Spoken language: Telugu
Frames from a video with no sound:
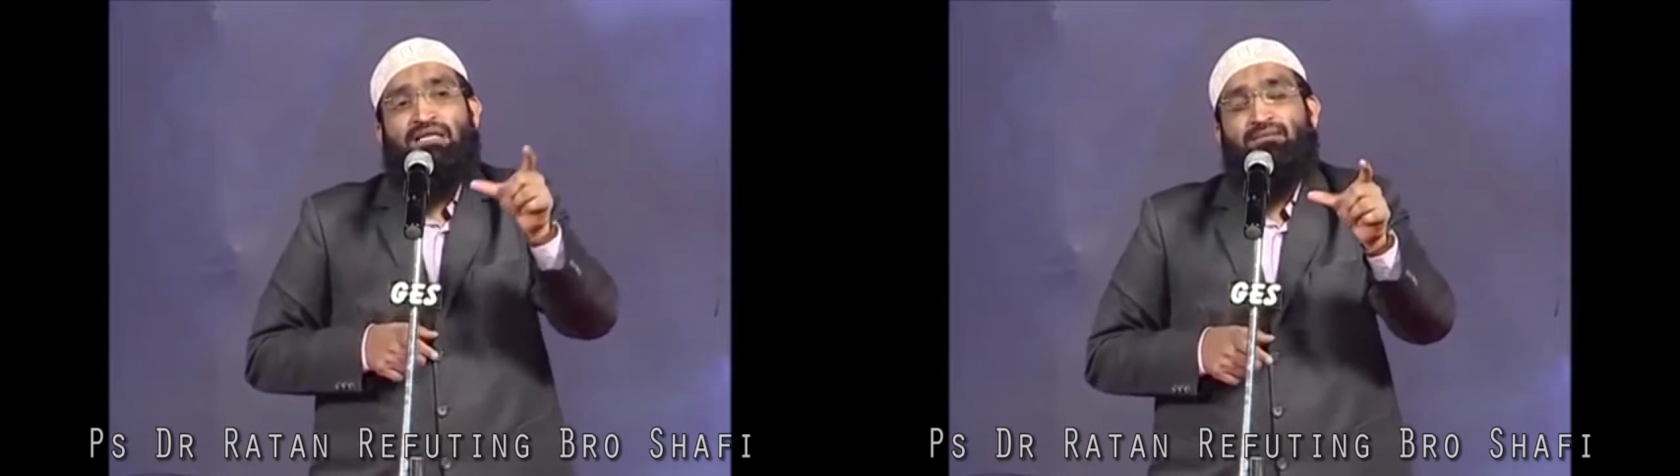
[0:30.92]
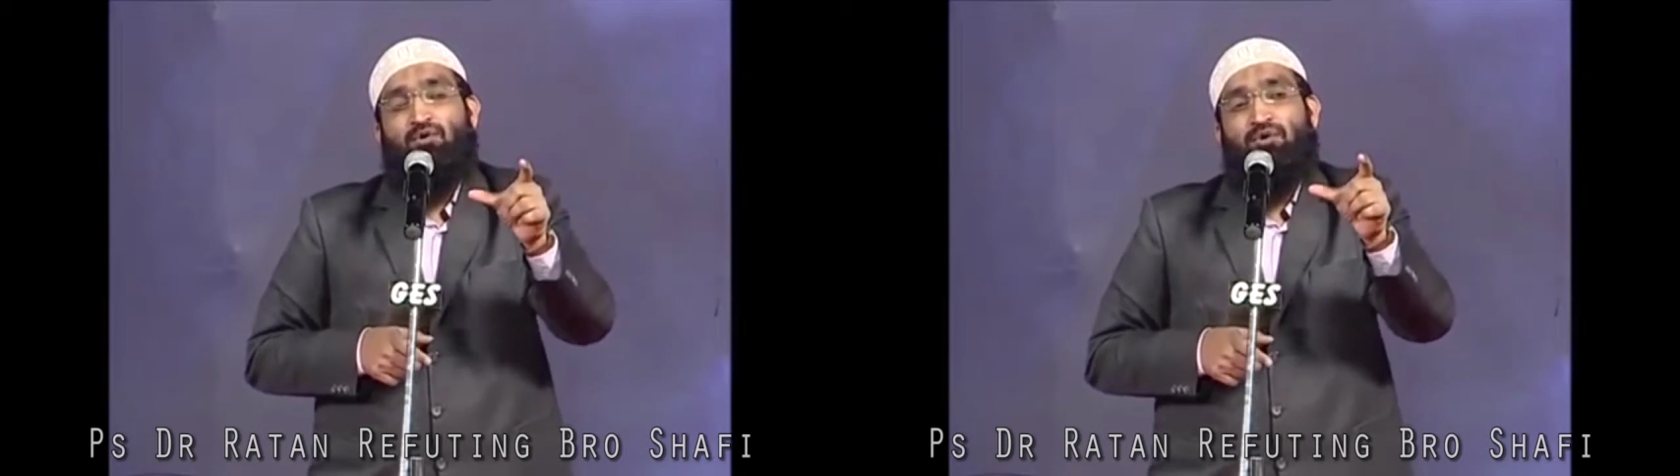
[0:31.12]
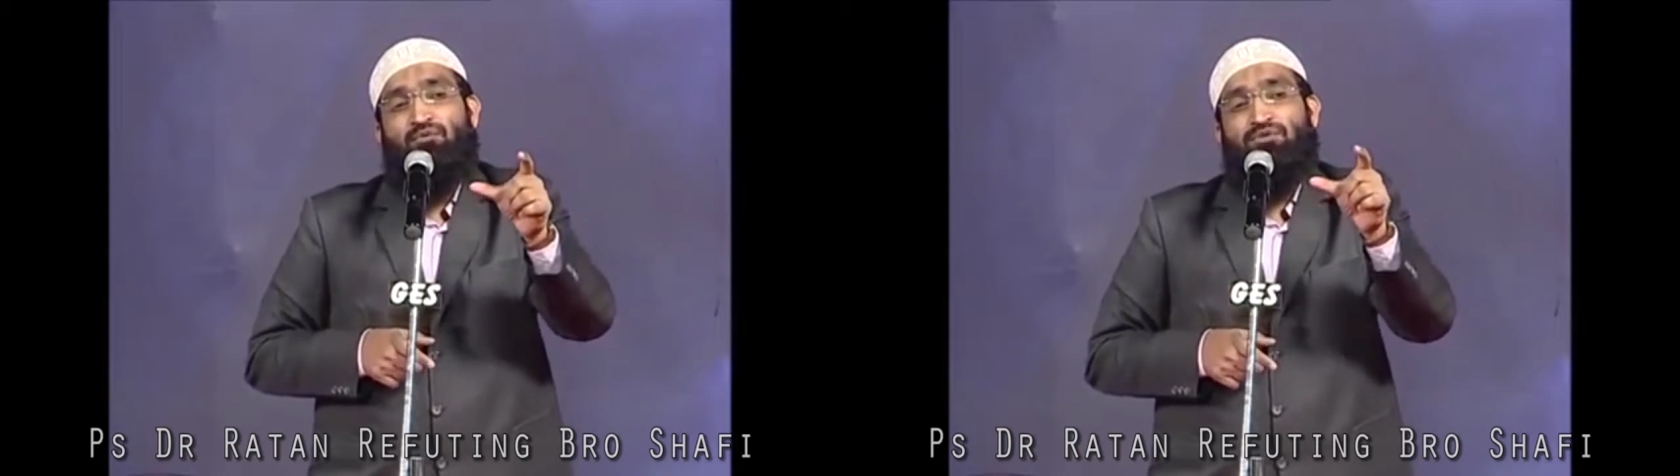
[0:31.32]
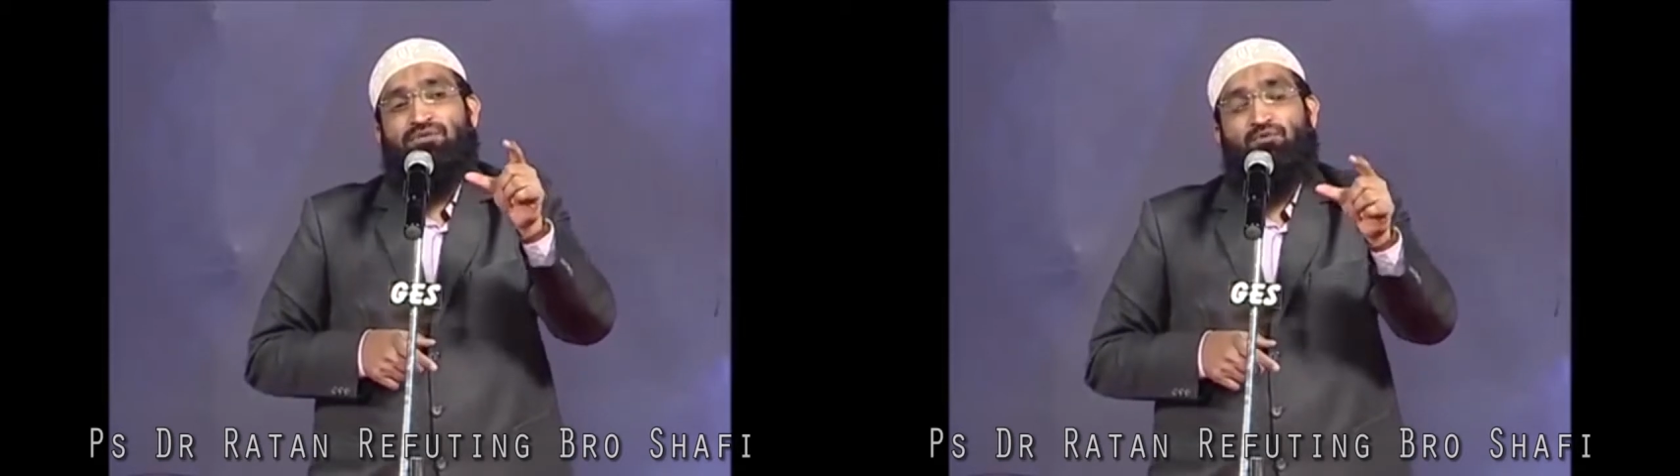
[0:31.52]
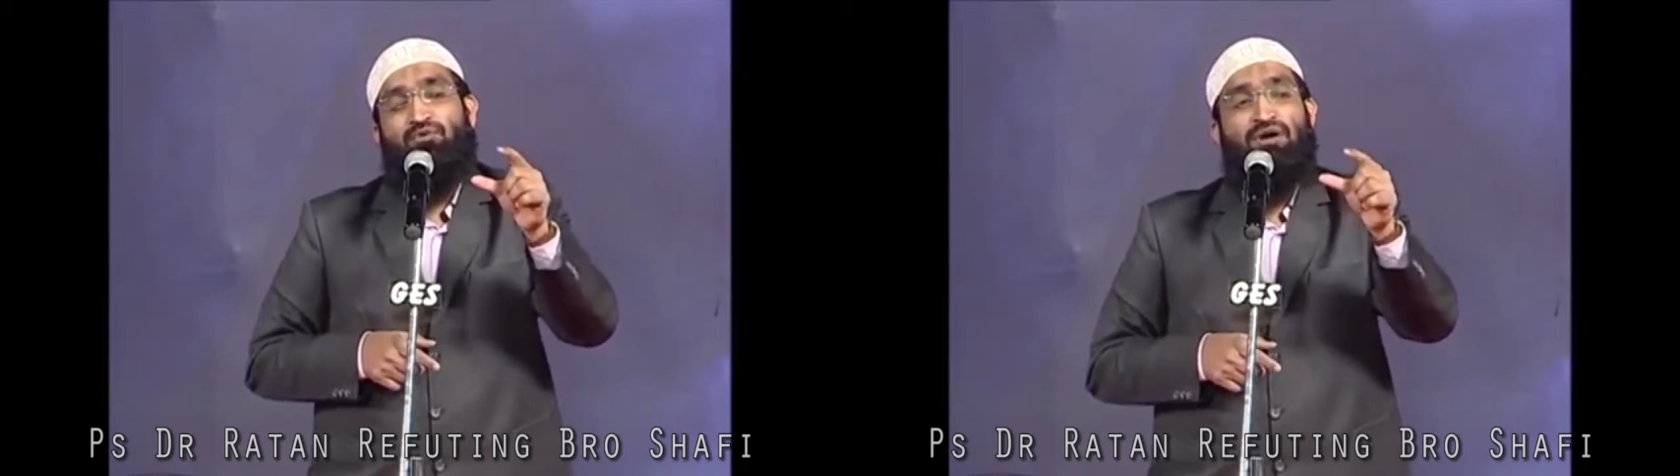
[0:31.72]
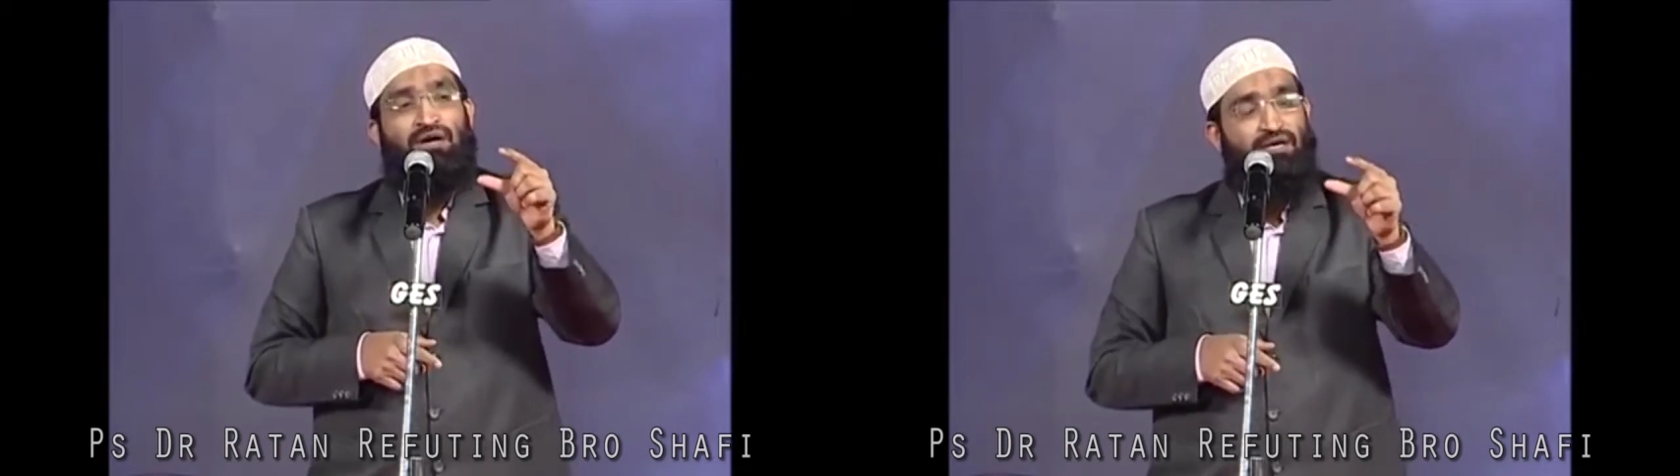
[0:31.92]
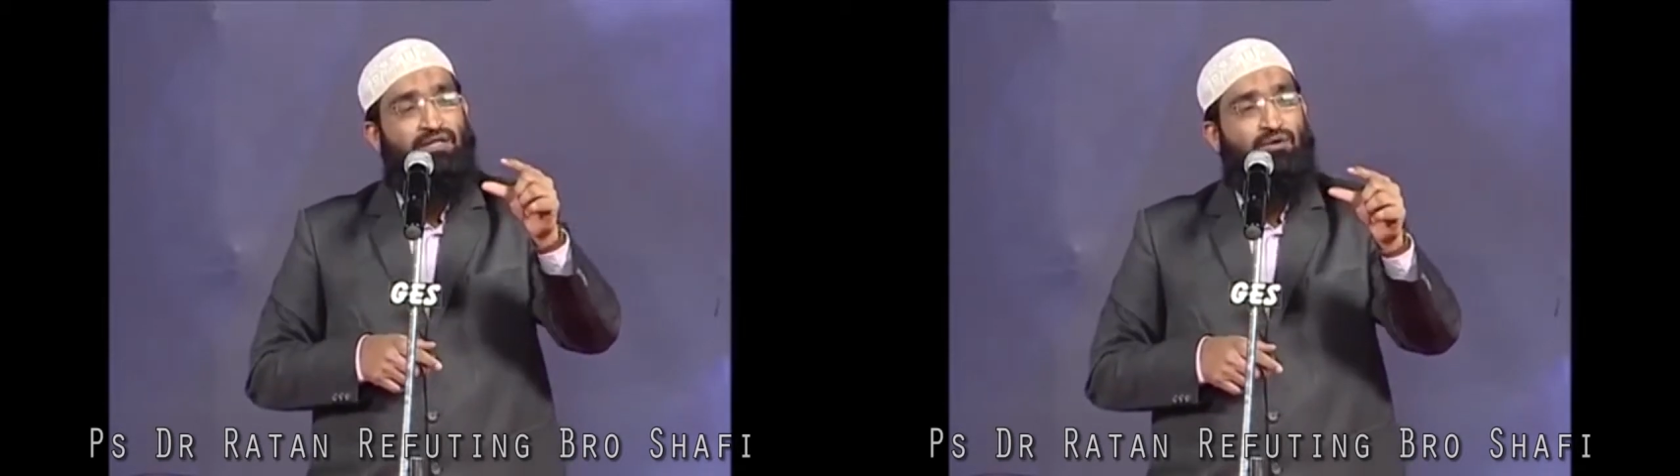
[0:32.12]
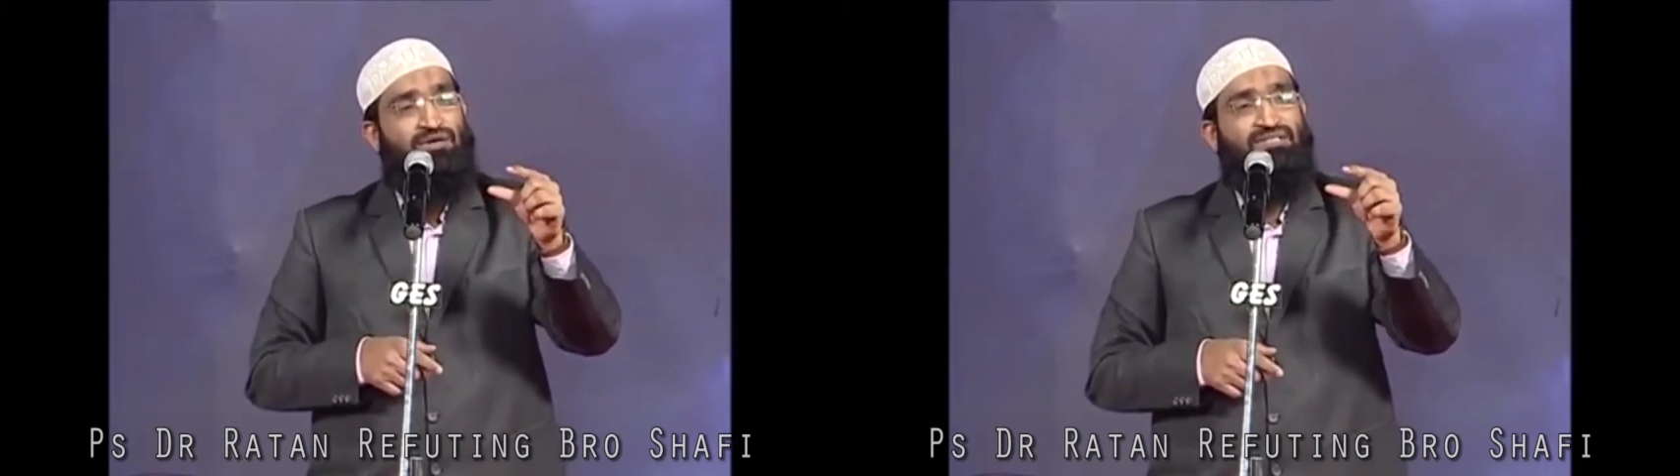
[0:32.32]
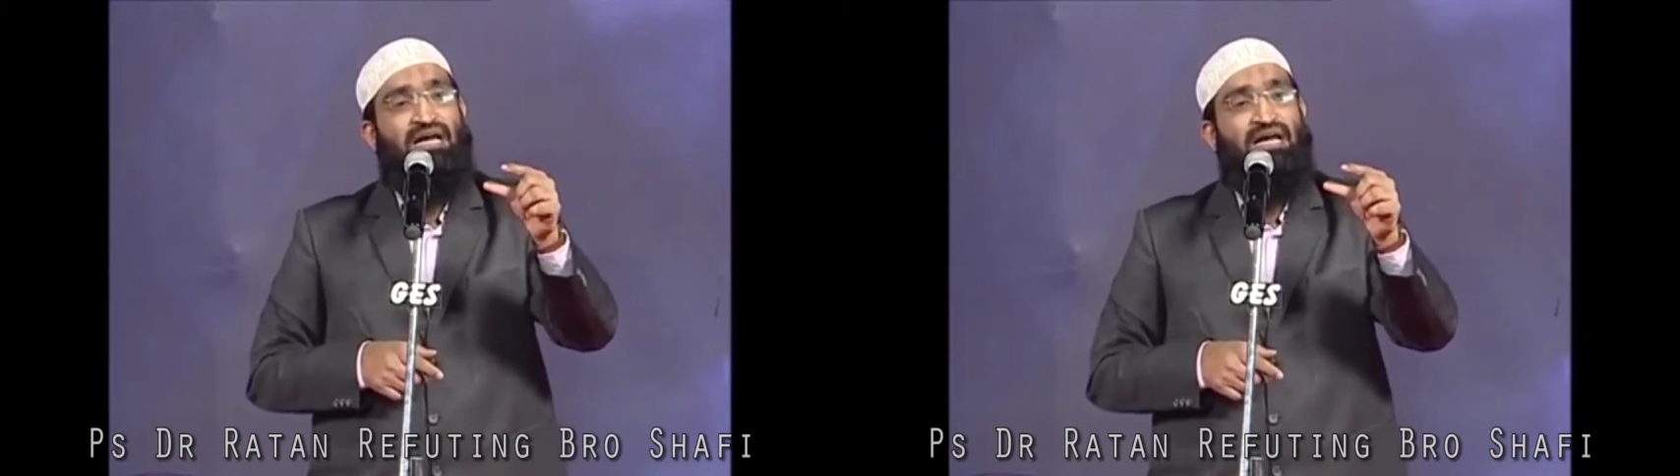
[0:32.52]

కూడా అర్థమవడం కోసము ఇది ఒక